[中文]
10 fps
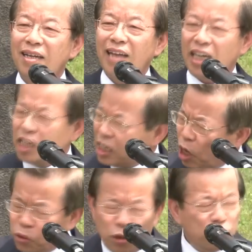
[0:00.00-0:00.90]
人伊
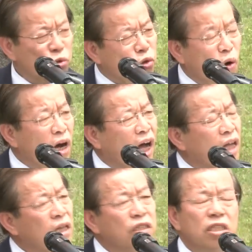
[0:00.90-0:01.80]
教科书讲
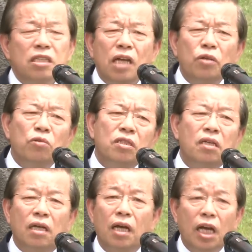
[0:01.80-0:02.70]
啦，但西乡隆
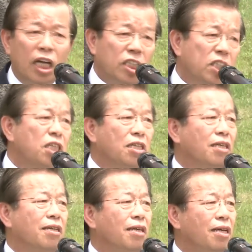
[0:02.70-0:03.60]
盛的死，
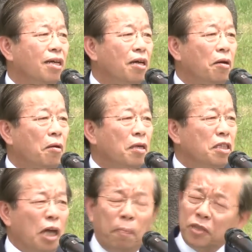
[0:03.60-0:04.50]

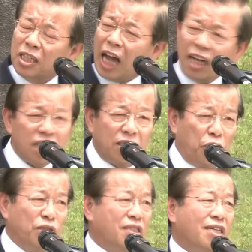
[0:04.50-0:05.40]
也不是他的
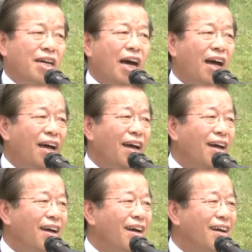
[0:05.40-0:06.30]
选择啊。
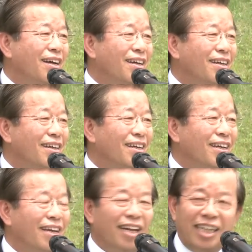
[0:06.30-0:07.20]

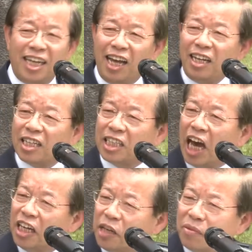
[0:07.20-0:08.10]
伊伫迄个
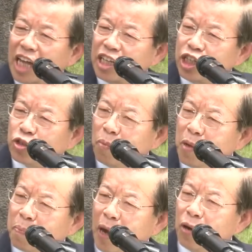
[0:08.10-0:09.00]
枪林弹雨中
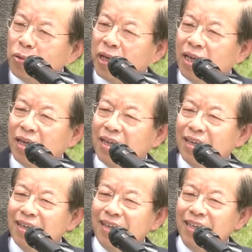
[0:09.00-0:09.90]
被包围，
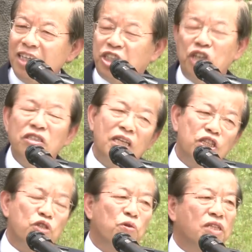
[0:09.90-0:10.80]
伊全
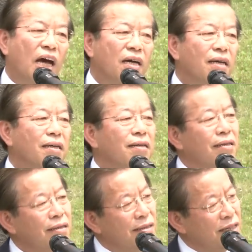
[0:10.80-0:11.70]
身受伤，
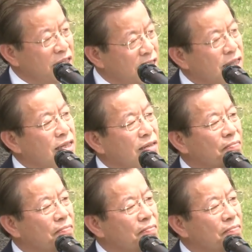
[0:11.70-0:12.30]
伊死。